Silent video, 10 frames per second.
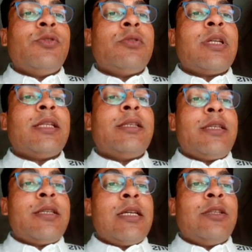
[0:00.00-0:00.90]
তা
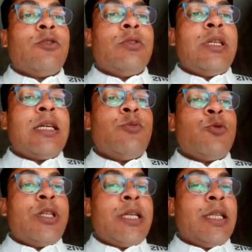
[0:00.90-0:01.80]
দৃষ্টান্ত দিয়ে
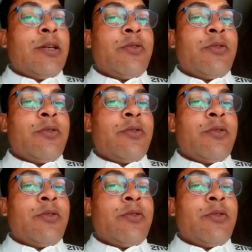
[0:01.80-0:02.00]
বুঝিয়ে দাও